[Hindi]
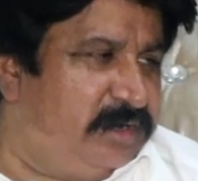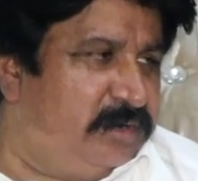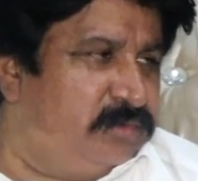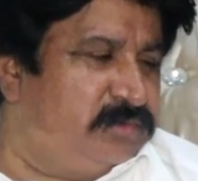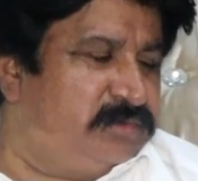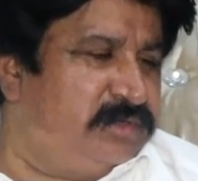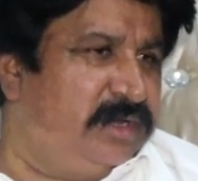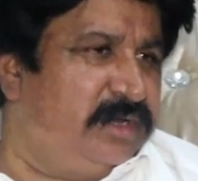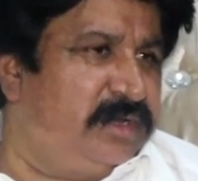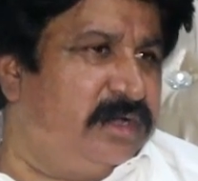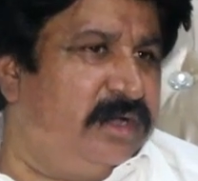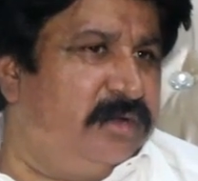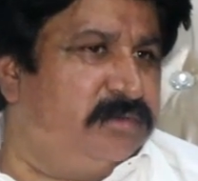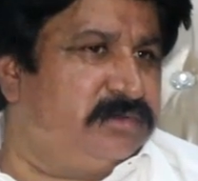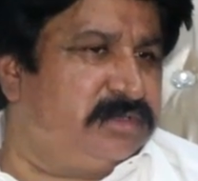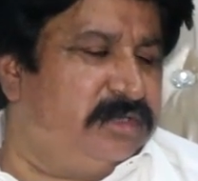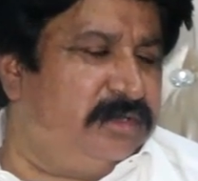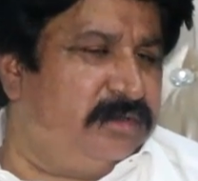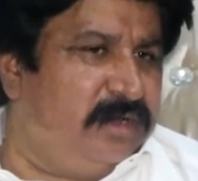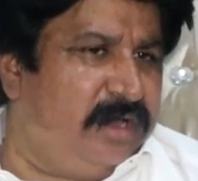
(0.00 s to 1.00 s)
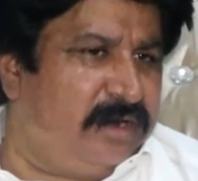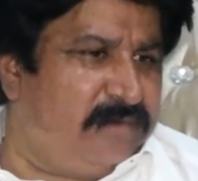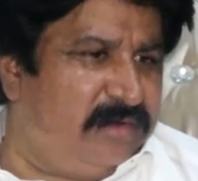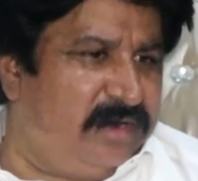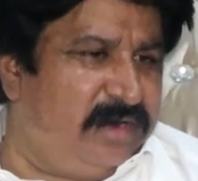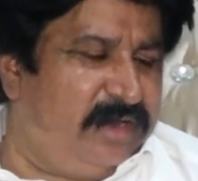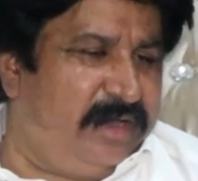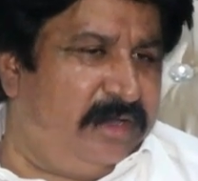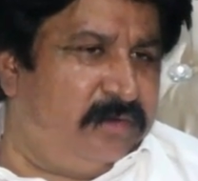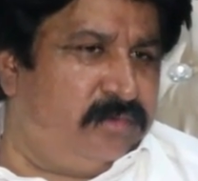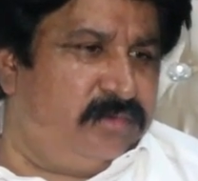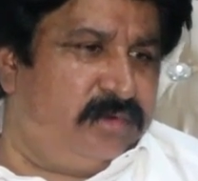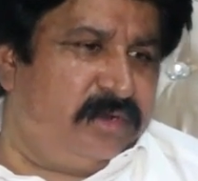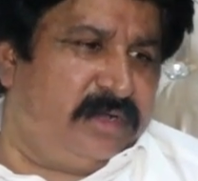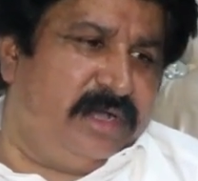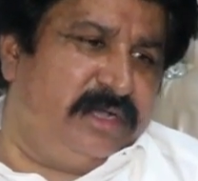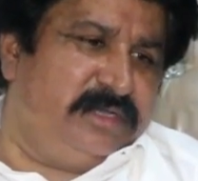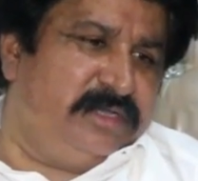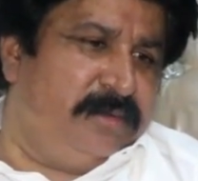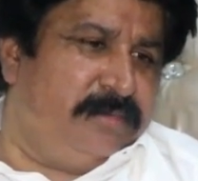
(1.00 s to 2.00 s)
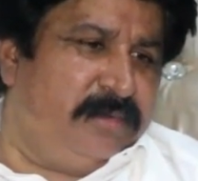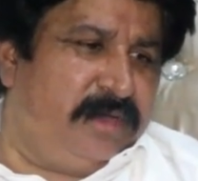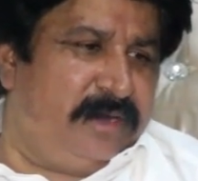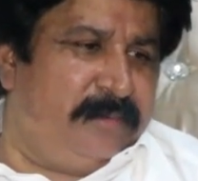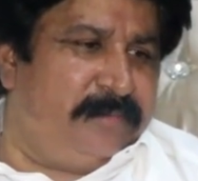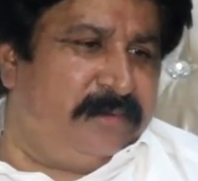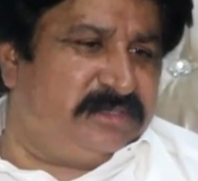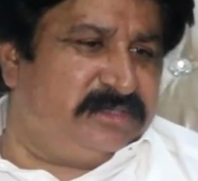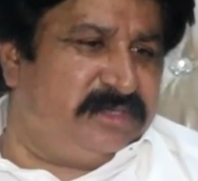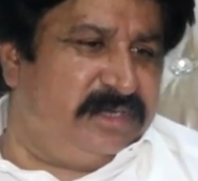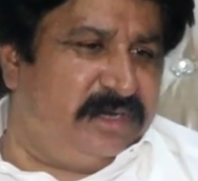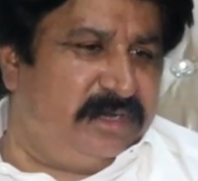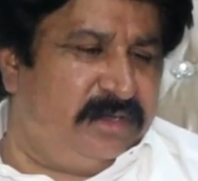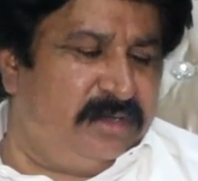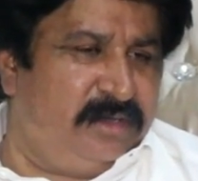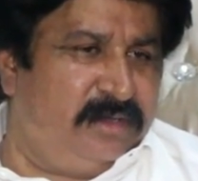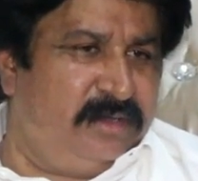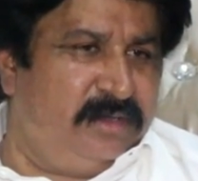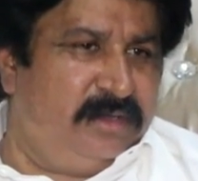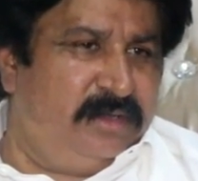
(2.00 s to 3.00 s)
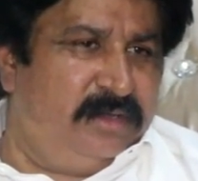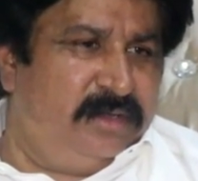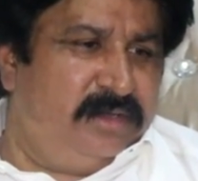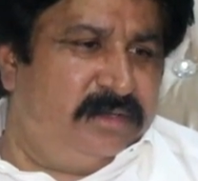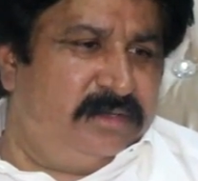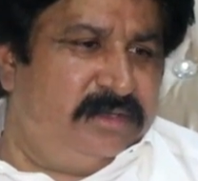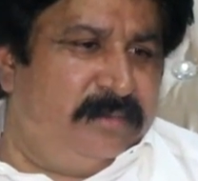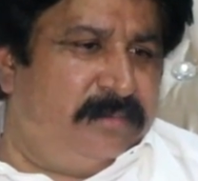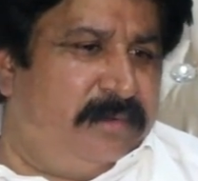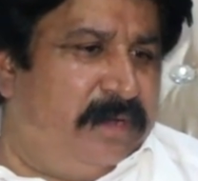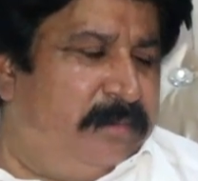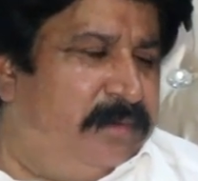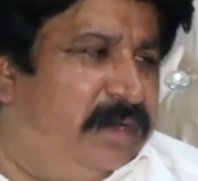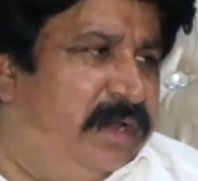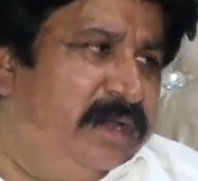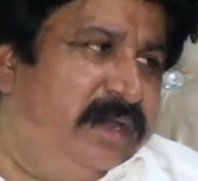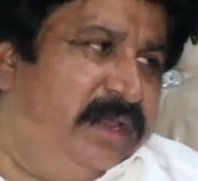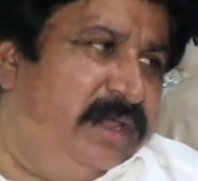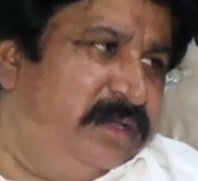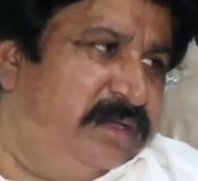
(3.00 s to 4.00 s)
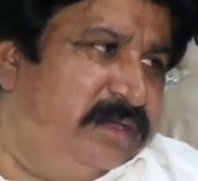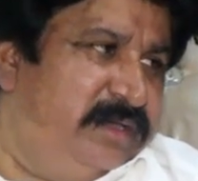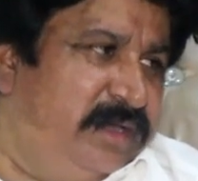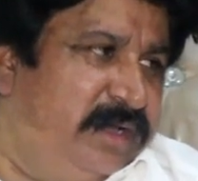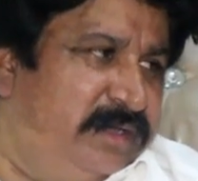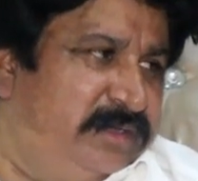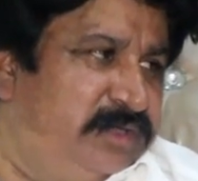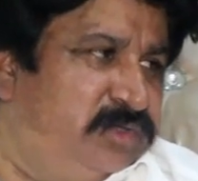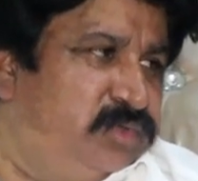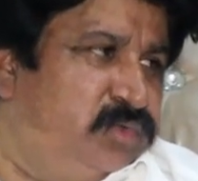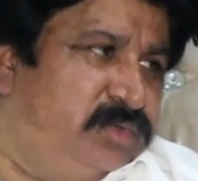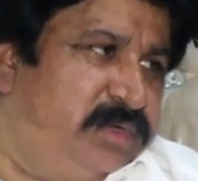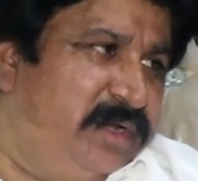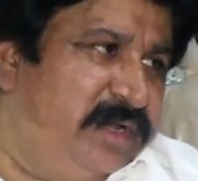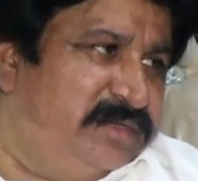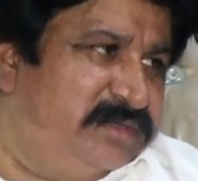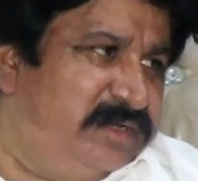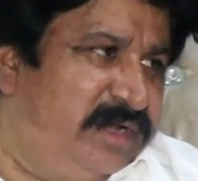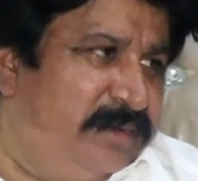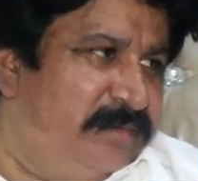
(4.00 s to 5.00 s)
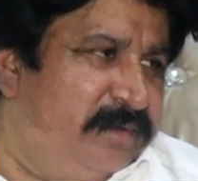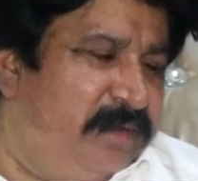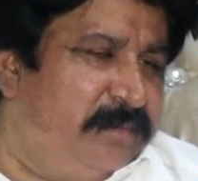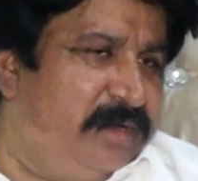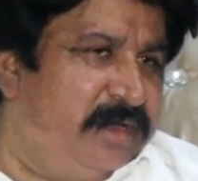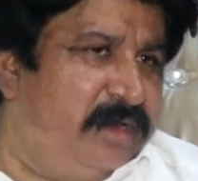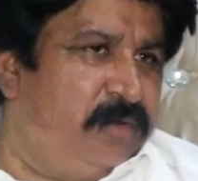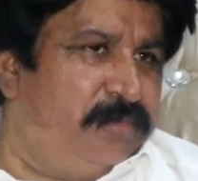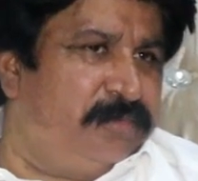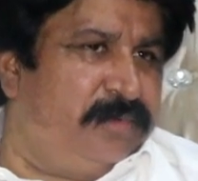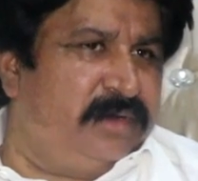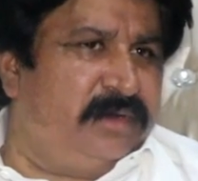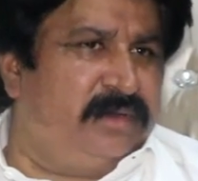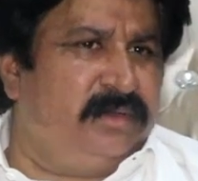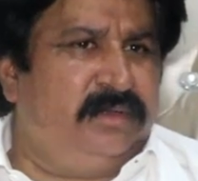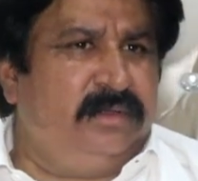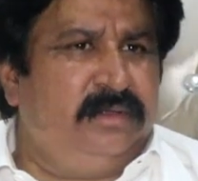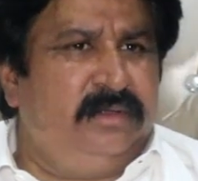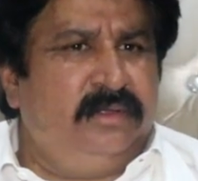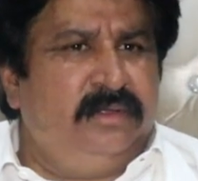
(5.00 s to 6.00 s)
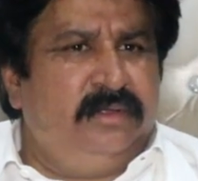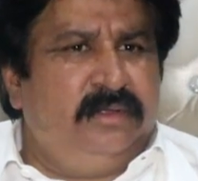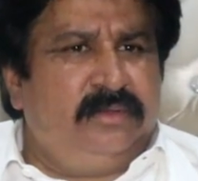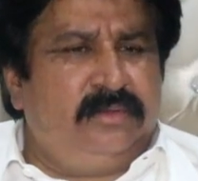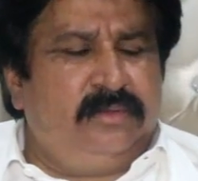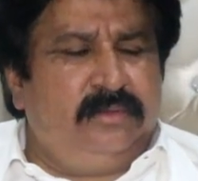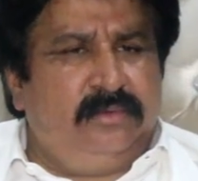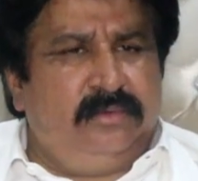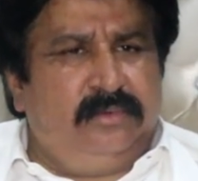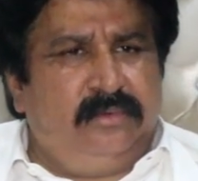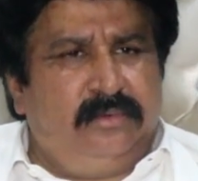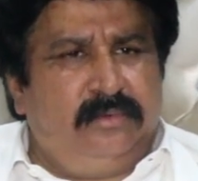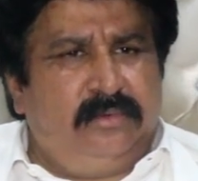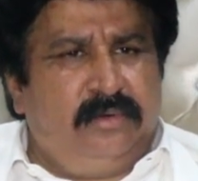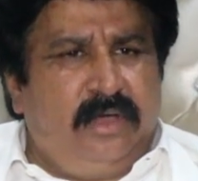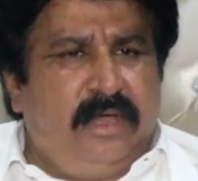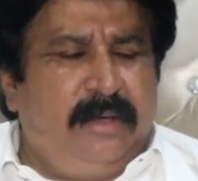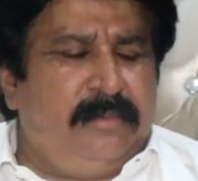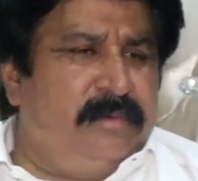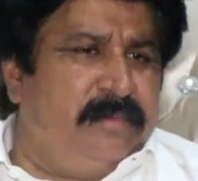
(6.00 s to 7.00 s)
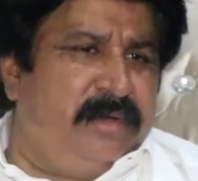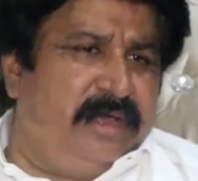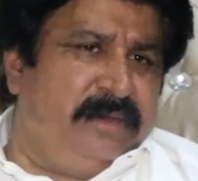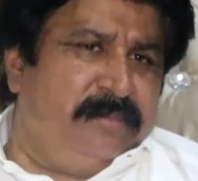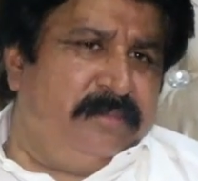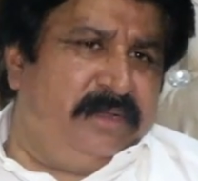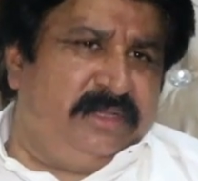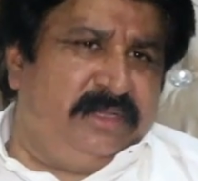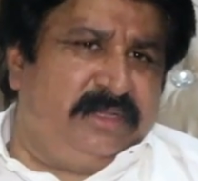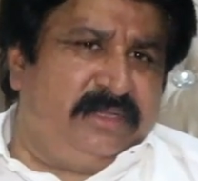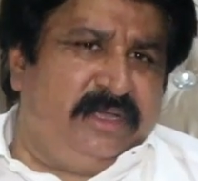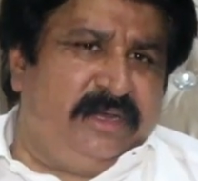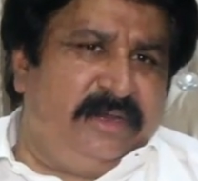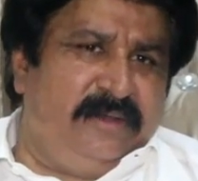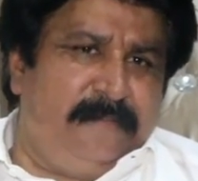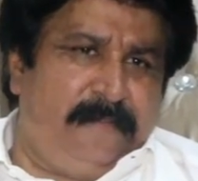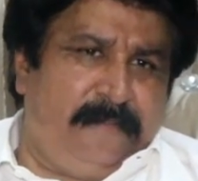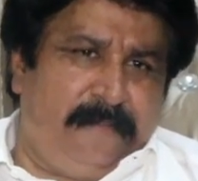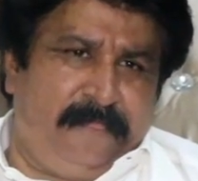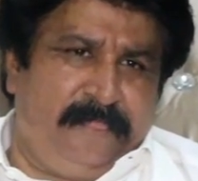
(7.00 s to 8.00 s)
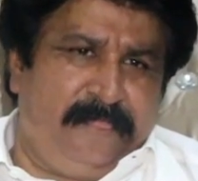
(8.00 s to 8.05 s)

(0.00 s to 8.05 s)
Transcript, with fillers: करें उसने कहा उसके घर वाले आए उन्होंने कहा जी हमारे बच्चे ने ये मामला नहीं किया ये झूठा इल्ज़ाम है हमारे ऊपर तो आप हमारी मदद करें